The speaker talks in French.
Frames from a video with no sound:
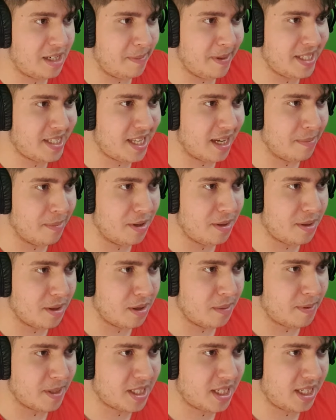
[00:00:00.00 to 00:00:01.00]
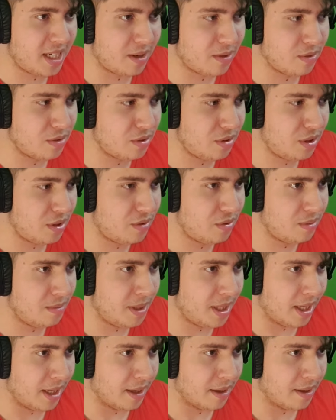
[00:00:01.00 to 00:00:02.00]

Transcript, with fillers: je sais pas si c'était un bot euh, parce qu'il a construit et tout, mais...